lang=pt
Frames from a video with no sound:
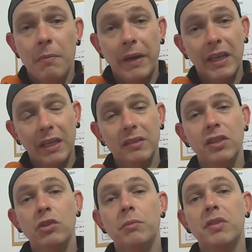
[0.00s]
para que ela
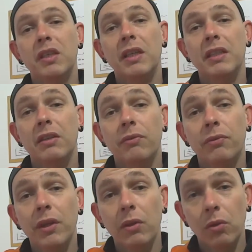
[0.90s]
seja uma bicicleta
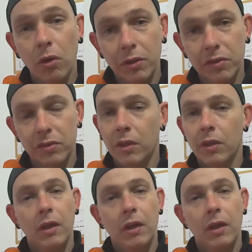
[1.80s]
veloz.